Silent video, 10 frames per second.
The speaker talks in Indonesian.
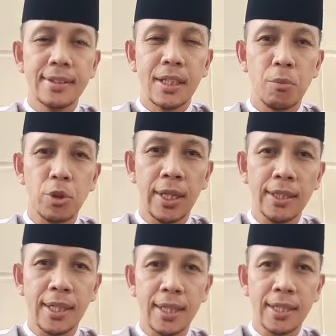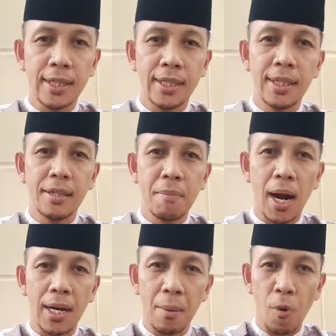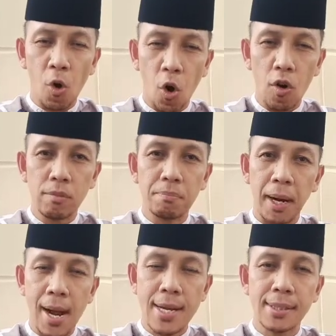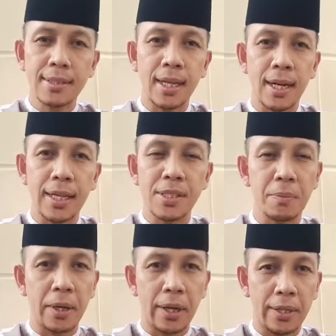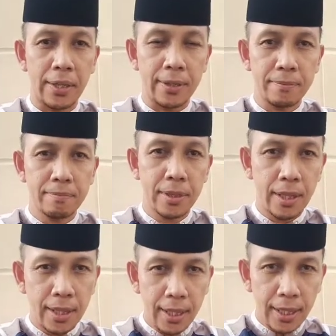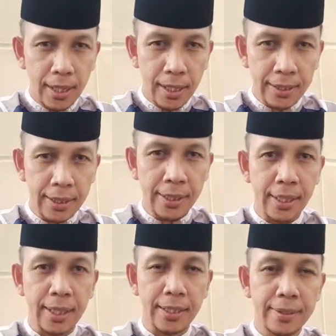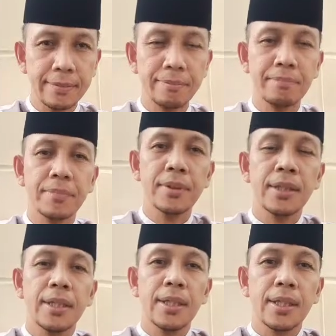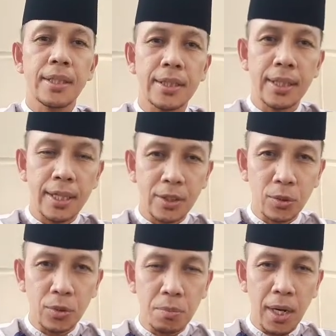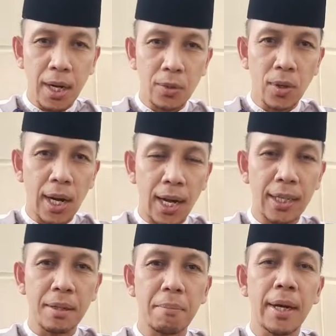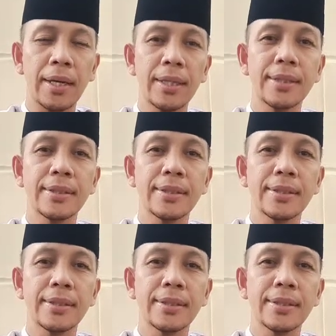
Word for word: Kemudian dengan eh, makanan pokok, beras dan lain sebagainya. Intinya ketika itu mengandung hal yang baik,